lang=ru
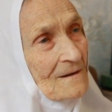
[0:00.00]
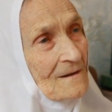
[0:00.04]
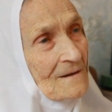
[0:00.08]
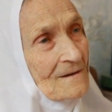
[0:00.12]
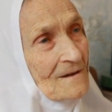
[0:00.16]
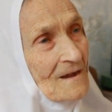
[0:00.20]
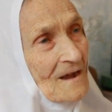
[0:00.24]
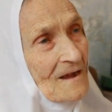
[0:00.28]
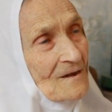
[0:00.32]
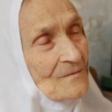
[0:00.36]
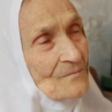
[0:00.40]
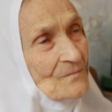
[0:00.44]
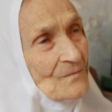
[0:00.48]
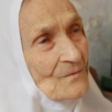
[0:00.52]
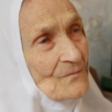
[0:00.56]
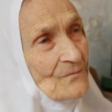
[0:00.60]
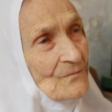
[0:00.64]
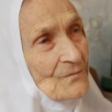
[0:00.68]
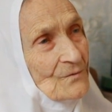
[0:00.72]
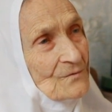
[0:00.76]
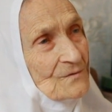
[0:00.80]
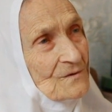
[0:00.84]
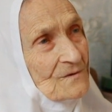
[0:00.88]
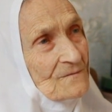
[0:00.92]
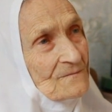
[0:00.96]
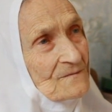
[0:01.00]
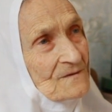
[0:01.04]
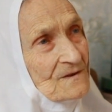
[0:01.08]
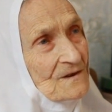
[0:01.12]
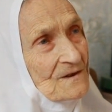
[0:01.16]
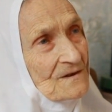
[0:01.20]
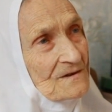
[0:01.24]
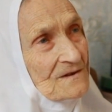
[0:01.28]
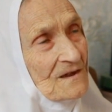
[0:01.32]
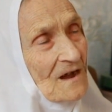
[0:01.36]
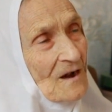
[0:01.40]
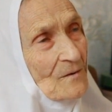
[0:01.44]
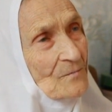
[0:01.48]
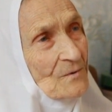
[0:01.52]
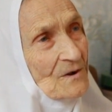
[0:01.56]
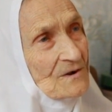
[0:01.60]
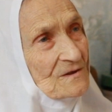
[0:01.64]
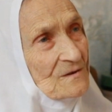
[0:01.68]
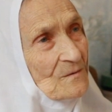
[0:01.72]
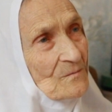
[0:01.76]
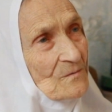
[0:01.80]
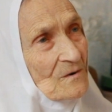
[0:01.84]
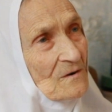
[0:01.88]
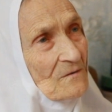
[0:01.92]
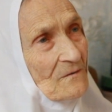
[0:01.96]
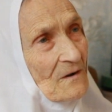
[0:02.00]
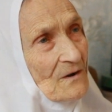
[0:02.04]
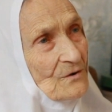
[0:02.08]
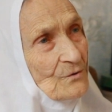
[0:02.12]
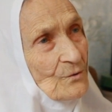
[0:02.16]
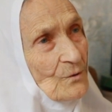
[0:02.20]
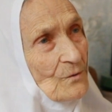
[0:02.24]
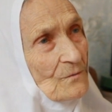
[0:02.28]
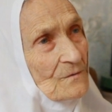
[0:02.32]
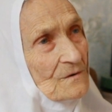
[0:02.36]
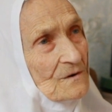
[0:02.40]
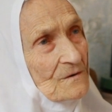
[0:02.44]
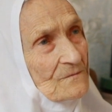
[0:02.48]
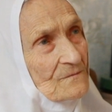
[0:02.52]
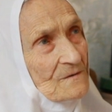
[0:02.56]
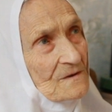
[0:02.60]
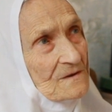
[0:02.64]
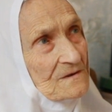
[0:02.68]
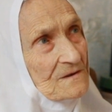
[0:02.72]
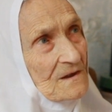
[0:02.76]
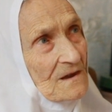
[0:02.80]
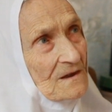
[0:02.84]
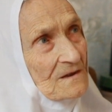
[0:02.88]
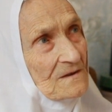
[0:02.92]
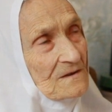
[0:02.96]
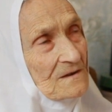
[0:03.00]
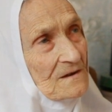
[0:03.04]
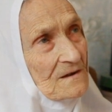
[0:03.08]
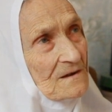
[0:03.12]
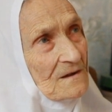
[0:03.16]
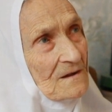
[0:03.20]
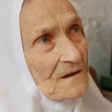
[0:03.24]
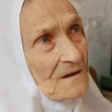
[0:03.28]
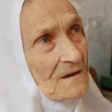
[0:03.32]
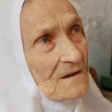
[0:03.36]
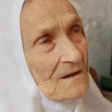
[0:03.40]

я им вот всегда об этом говорю, говорю, вы знаете,